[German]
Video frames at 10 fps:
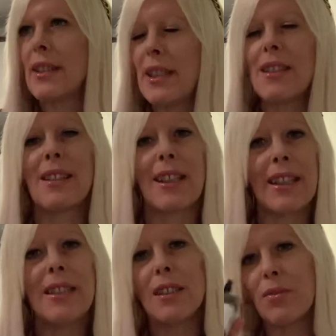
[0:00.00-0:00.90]
Ich
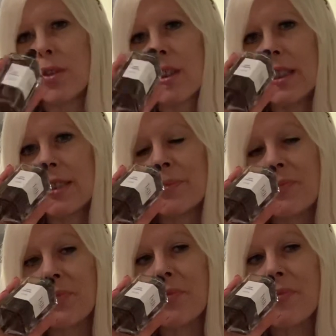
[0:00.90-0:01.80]
rieche wirklich
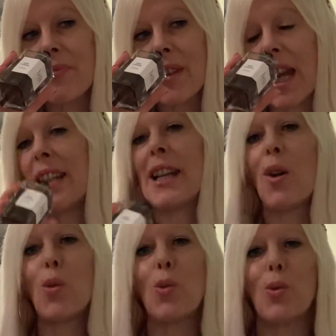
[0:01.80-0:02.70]
einen
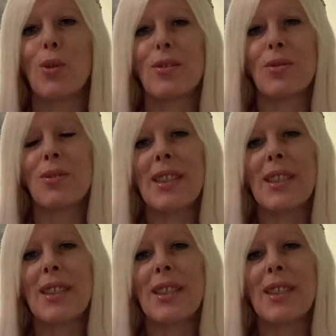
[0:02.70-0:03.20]
Hauch Kokosnuss.